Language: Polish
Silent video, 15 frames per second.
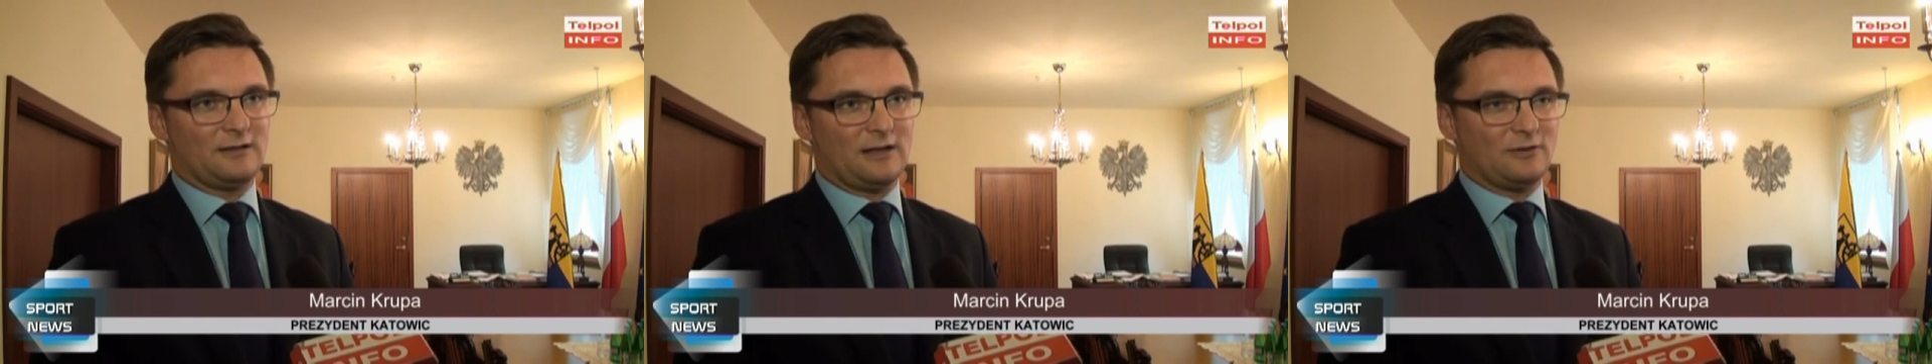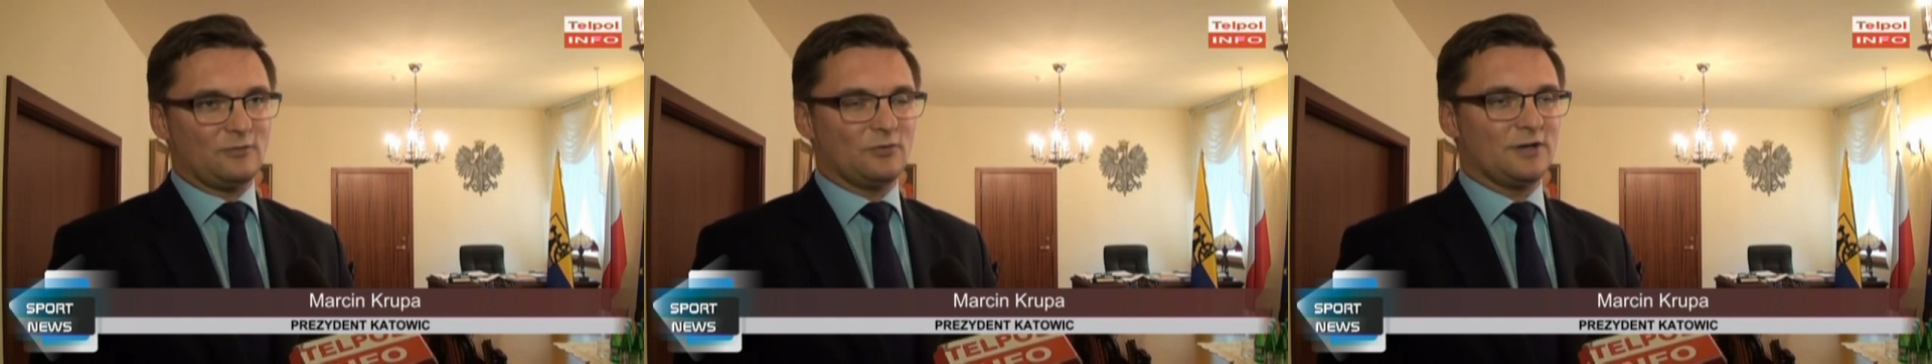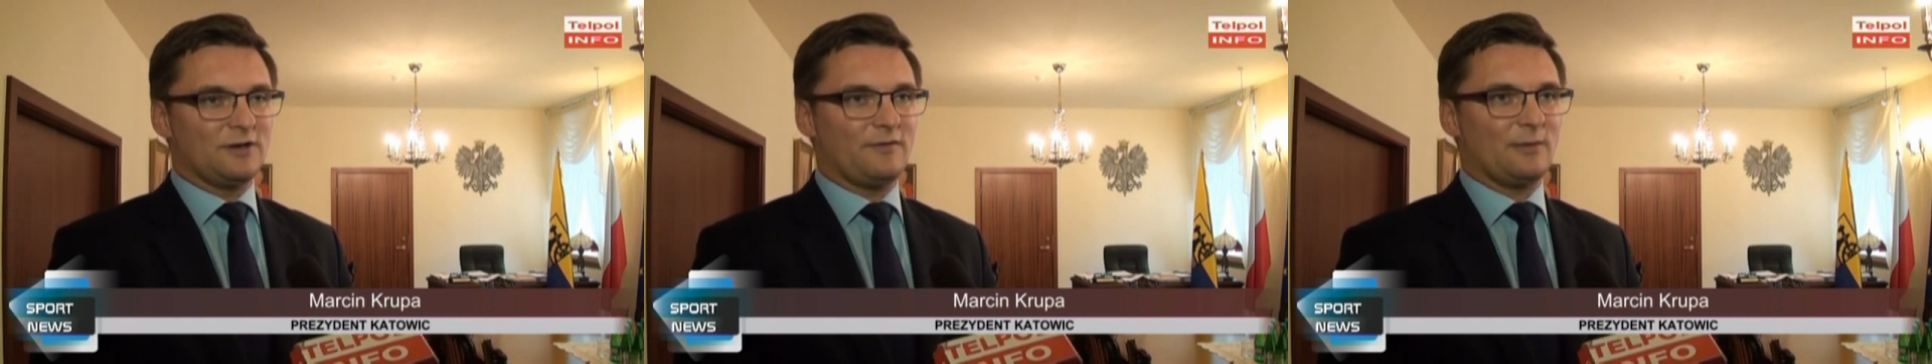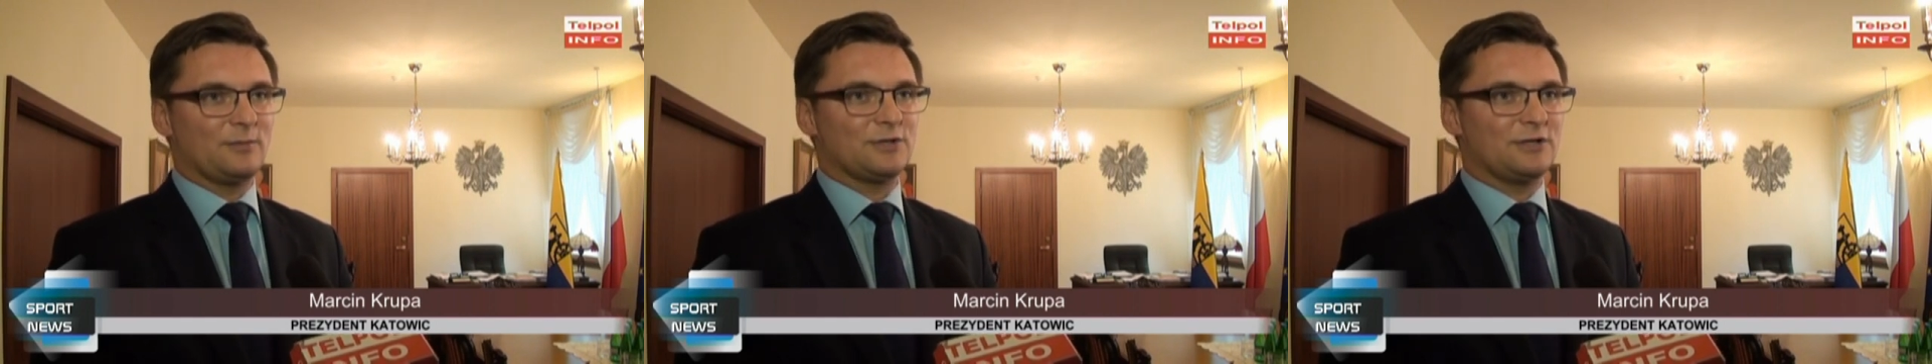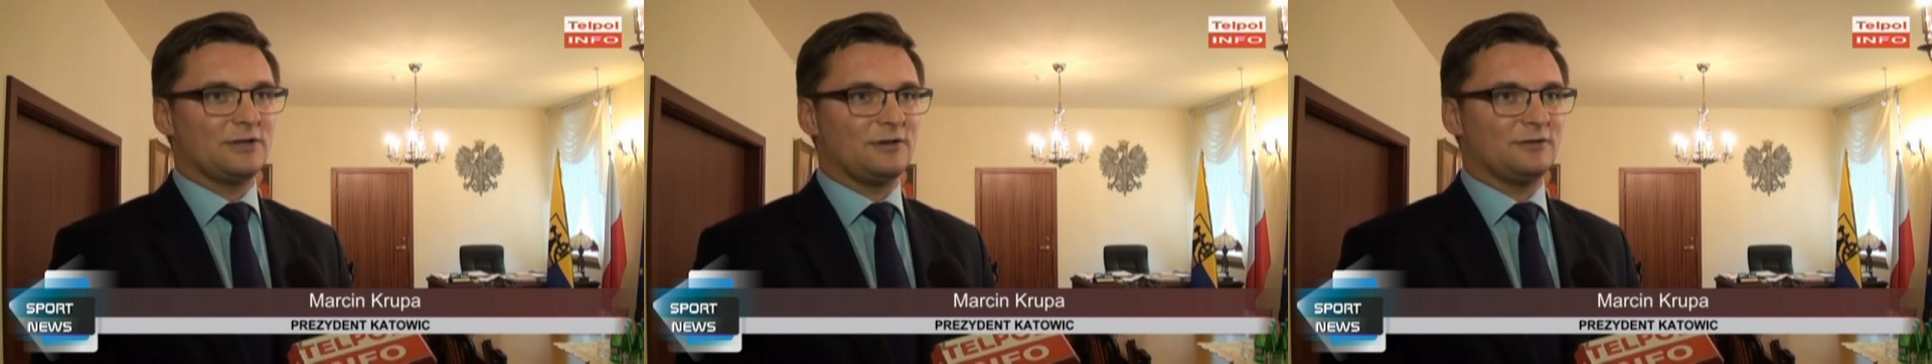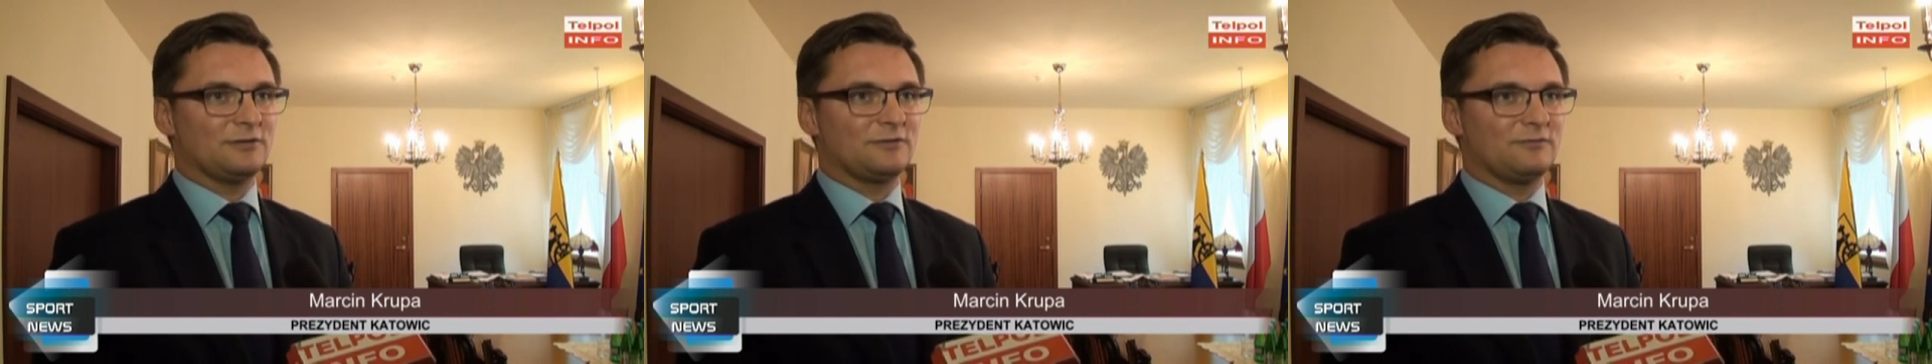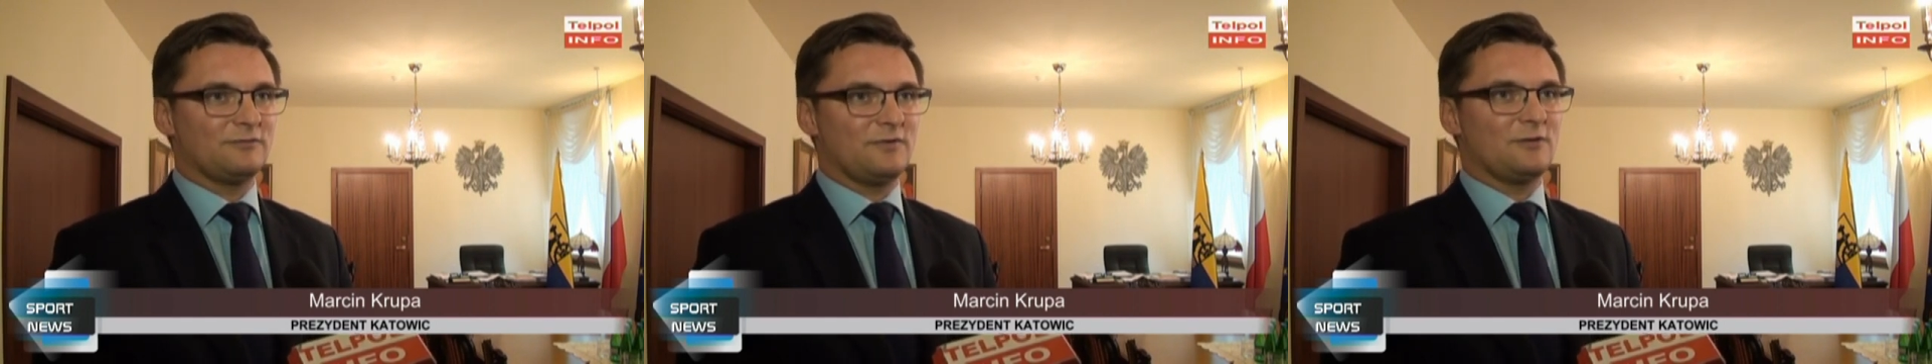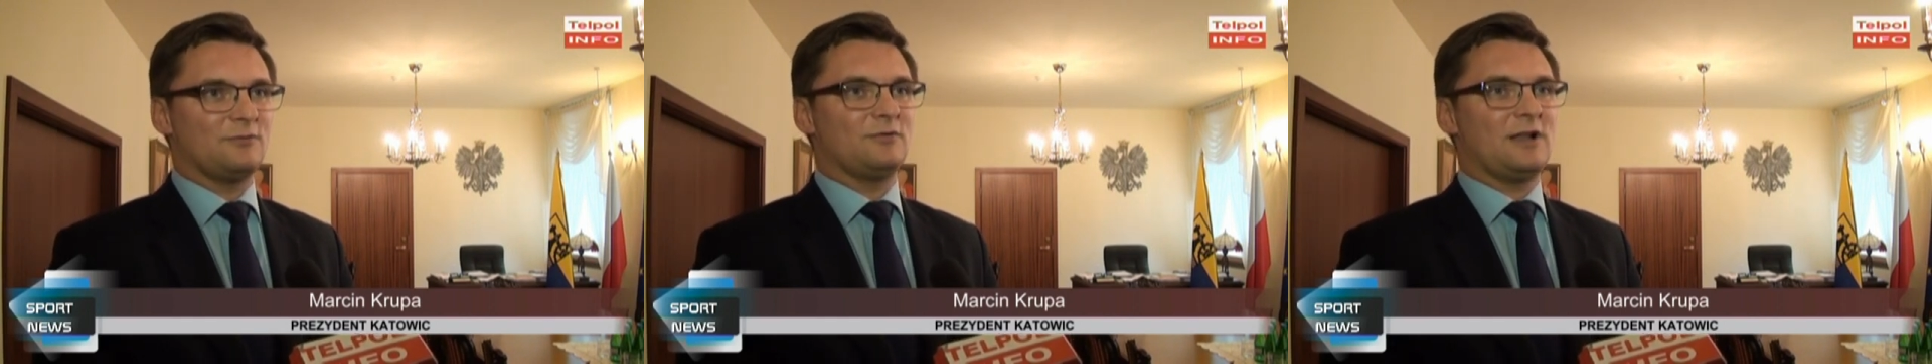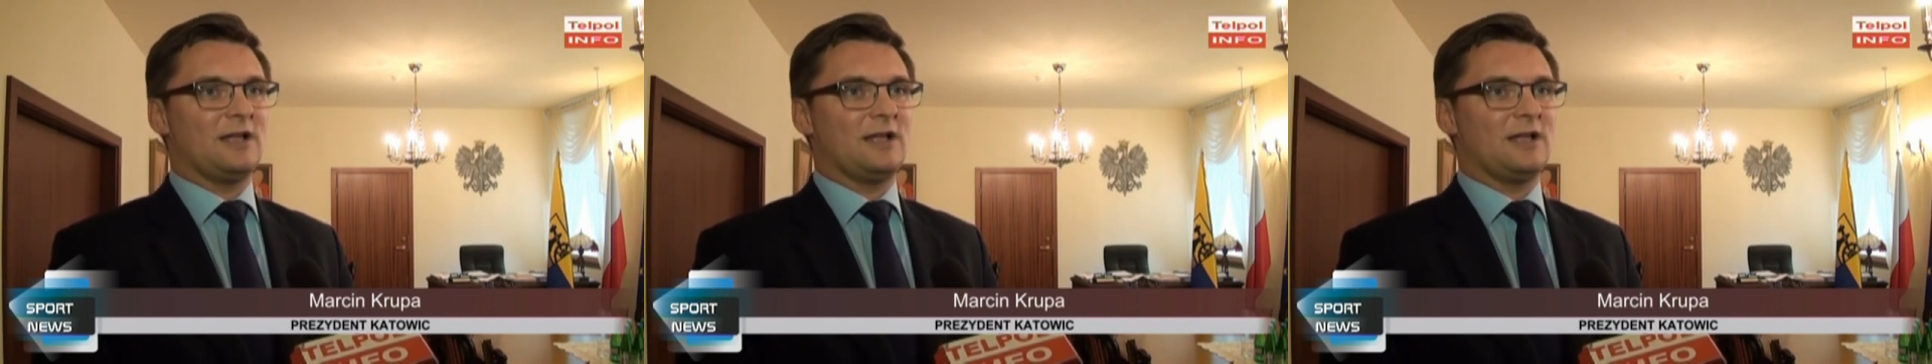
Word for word: Ja nie ukrywam, że od wielu